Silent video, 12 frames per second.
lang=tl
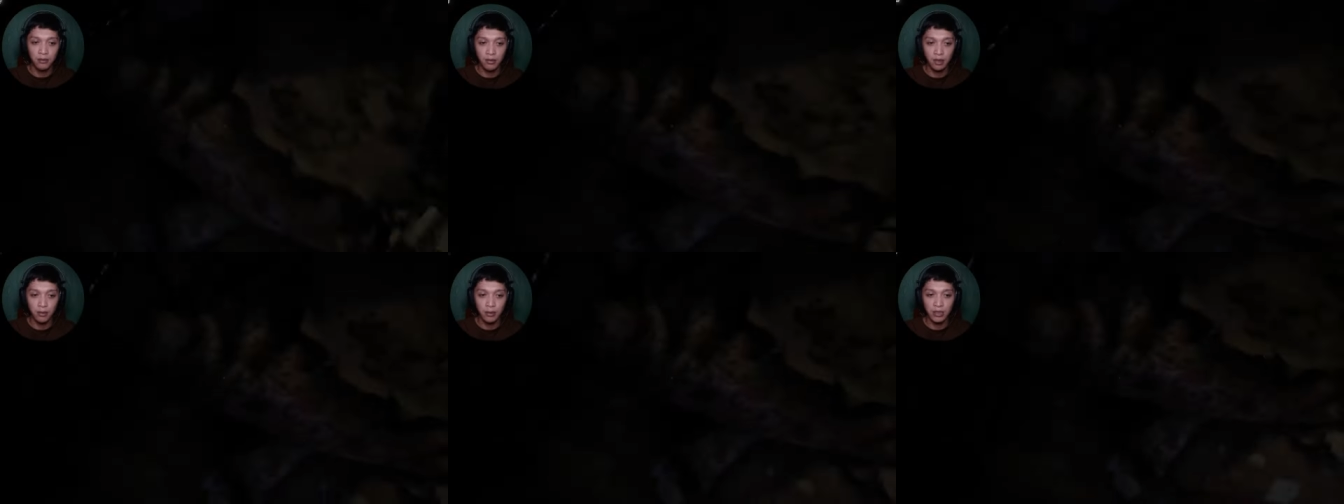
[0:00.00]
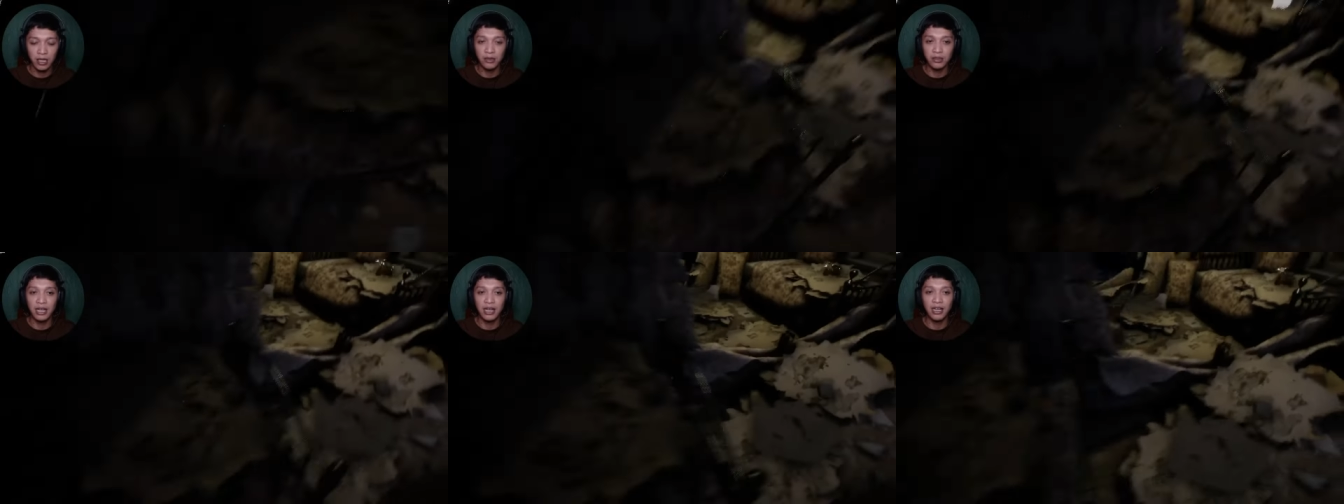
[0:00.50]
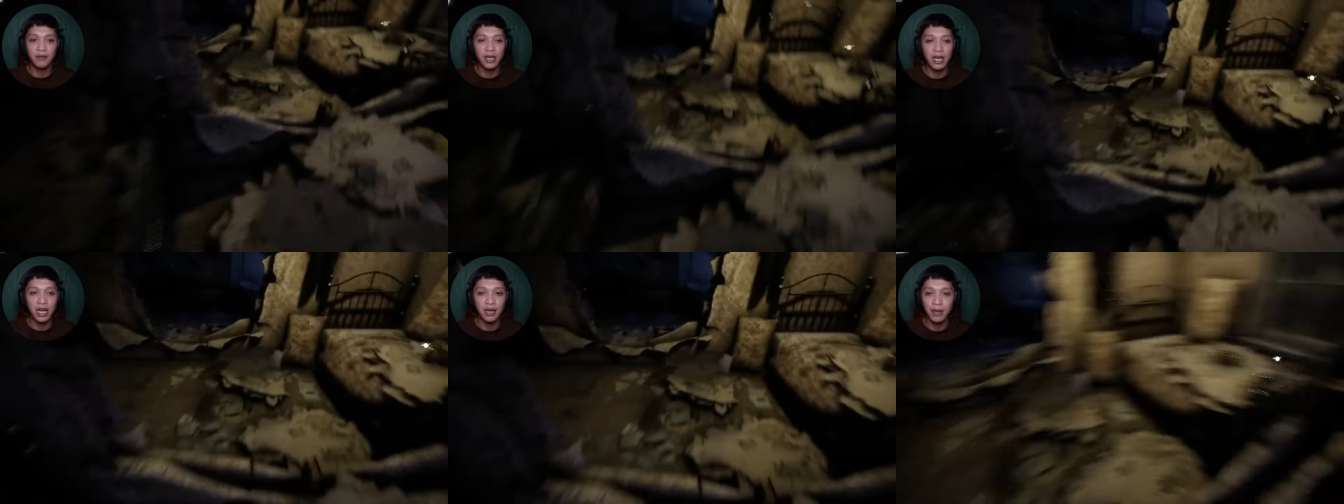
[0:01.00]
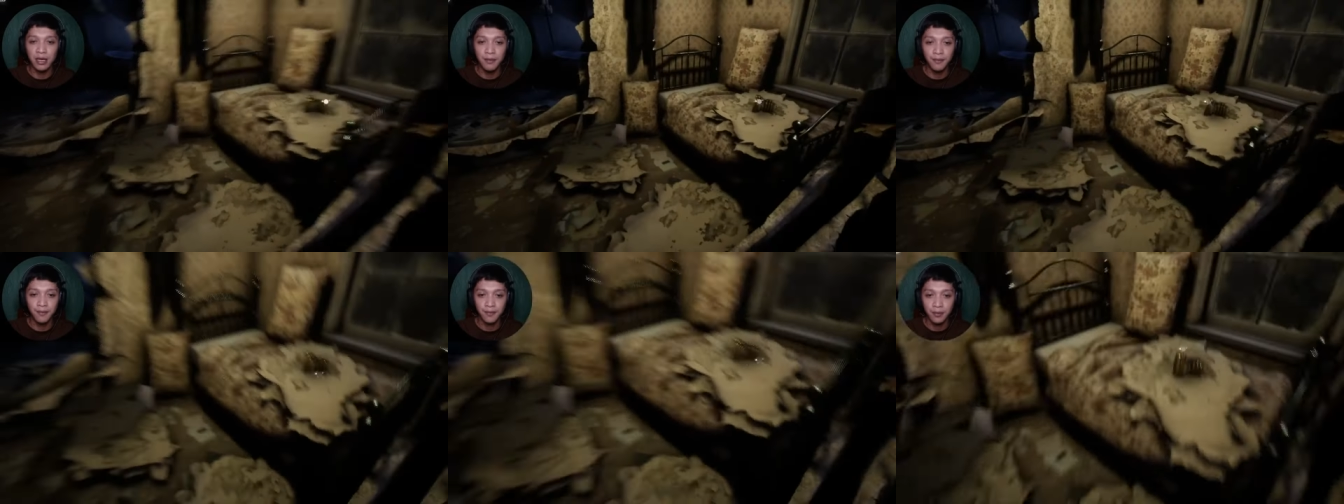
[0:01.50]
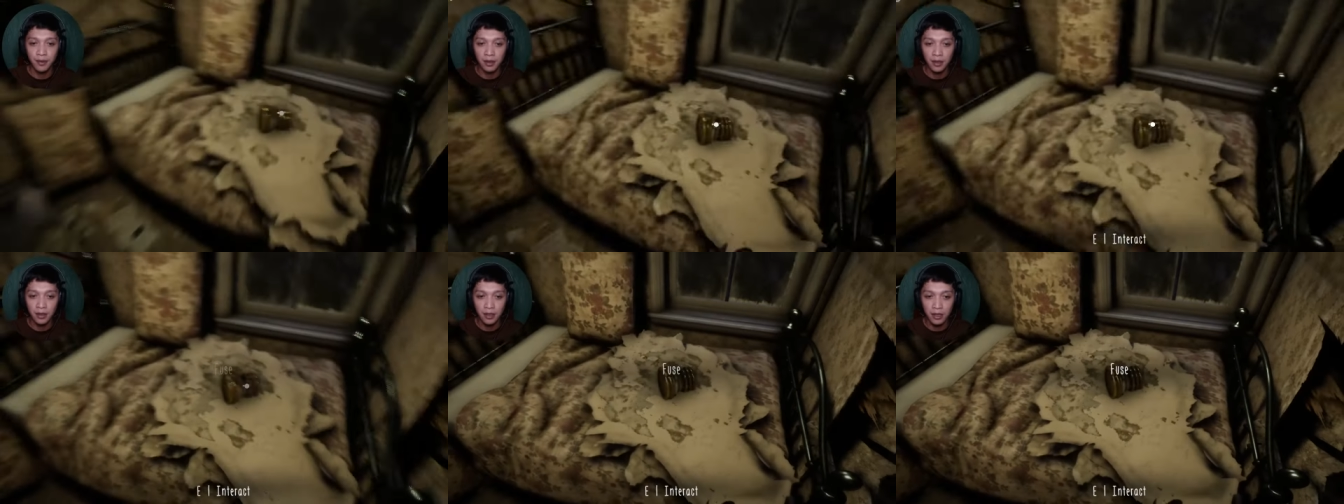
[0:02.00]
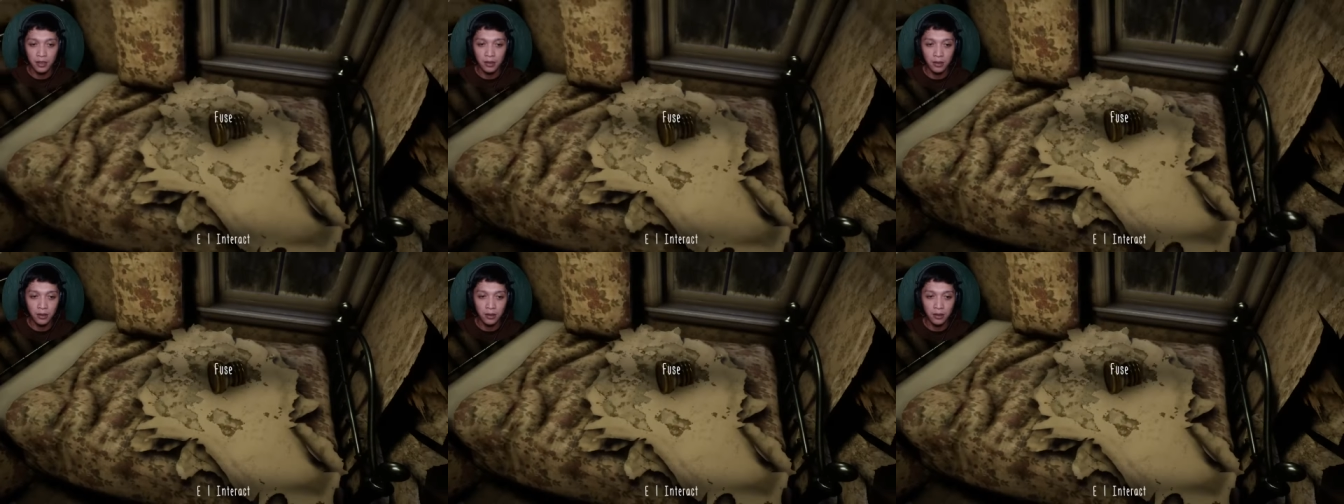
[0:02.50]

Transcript: Meron ba magtago sa ilalim ng kama? Ano to?